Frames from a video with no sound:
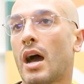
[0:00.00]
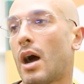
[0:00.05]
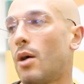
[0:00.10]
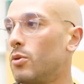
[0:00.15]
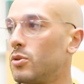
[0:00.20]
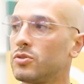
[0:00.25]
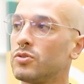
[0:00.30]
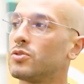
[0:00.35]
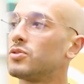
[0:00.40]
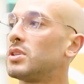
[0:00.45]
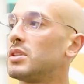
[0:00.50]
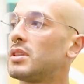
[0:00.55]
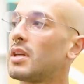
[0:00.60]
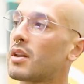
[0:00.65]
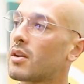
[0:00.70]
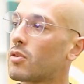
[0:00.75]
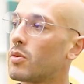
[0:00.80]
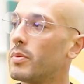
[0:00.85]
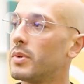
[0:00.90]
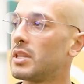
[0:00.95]
a vos no se te
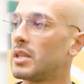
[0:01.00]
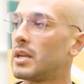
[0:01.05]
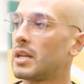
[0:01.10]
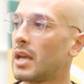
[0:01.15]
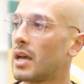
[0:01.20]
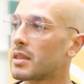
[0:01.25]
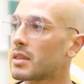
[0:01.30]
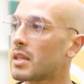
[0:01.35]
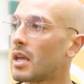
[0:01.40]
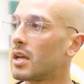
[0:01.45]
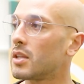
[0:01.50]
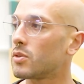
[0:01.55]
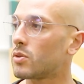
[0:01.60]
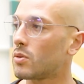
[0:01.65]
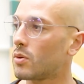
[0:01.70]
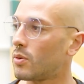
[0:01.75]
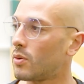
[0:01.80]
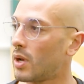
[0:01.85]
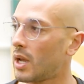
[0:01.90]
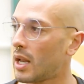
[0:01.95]
recomendaría
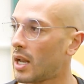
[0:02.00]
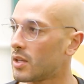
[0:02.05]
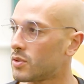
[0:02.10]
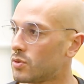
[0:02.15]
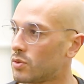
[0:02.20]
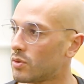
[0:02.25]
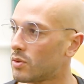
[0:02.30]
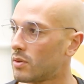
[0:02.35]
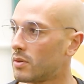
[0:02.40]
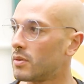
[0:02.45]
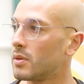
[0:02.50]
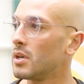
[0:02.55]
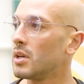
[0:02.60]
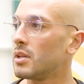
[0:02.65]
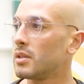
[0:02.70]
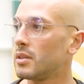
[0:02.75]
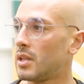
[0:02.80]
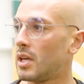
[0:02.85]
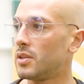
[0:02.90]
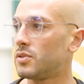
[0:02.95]
tanto el ayuno.
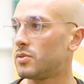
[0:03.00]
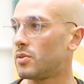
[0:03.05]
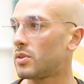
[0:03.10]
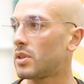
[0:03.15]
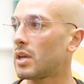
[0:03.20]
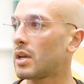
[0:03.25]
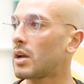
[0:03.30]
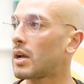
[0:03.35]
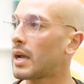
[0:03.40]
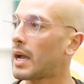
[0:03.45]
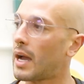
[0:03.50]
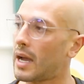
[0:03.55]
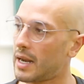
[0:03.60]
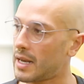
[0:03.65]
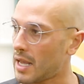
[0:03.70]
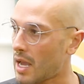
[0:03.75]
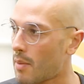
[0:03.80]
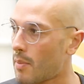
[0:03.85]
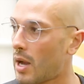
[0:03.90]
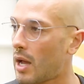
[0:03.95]
De hecho, te
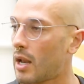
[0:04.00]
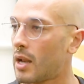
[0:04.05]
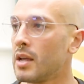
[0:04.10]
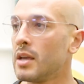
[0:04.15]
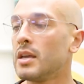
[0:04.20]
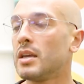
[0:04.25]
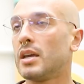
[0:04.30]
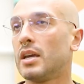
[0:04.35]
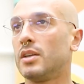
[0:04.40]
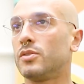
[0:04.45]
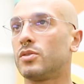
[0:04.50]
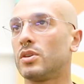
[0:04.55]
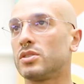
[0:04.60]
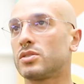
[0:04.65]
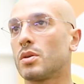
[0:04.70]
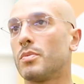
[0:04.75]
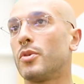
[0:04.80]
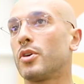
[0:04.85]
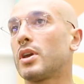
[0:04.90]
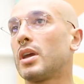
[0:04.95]
caería mal. Entonces,
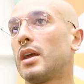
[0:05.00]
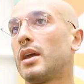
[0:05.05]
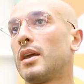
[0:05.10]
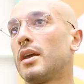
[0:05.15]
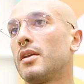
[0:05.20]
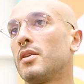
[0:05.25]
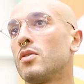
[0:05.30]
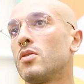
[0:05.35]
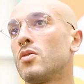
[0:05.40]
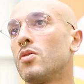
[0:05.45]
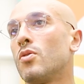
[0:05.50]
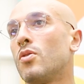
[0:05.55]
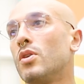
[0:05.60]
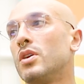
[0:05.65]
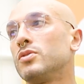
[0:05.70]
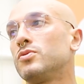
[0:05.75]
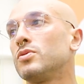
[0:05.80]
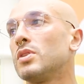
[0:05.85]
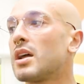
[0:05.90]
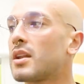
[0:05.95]
como que no
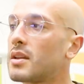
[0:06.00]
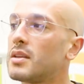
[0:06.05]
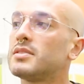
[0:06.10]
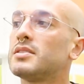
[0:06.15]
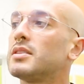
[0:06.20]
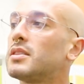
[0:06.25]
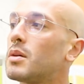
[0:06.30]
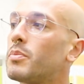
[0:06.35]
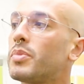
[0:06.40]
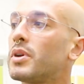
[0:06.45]
es una receta